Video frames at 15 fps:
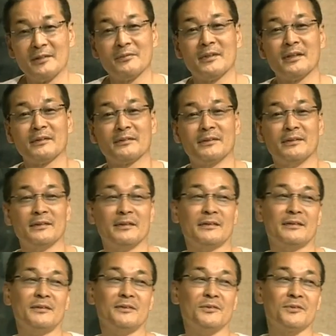もある
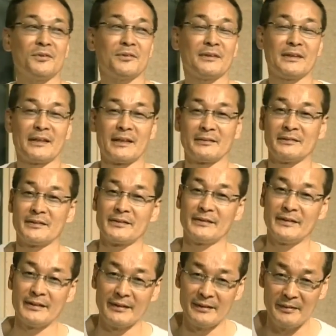というような役ですね